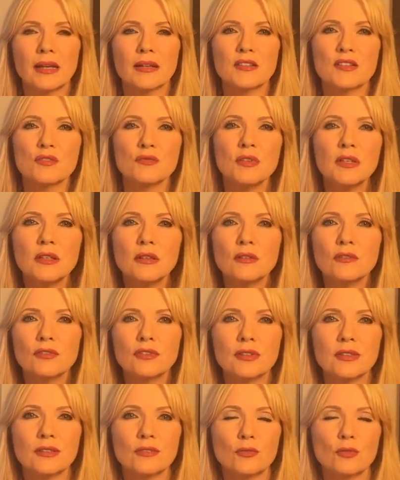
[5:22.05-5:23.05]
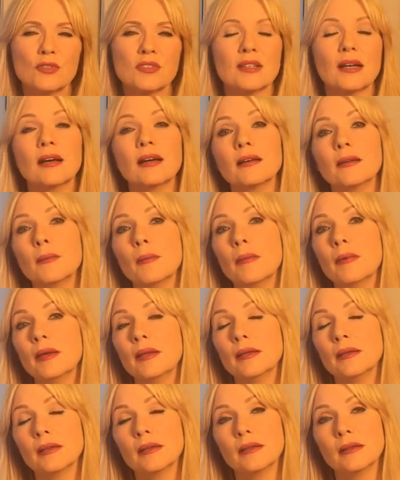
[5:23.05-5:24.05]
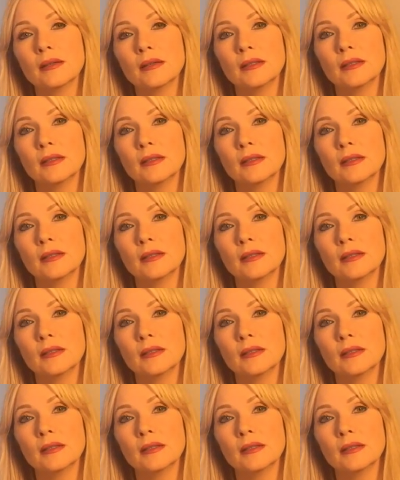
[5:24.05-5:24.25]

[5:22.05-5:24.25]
erzwingen will, wo Sachen in der,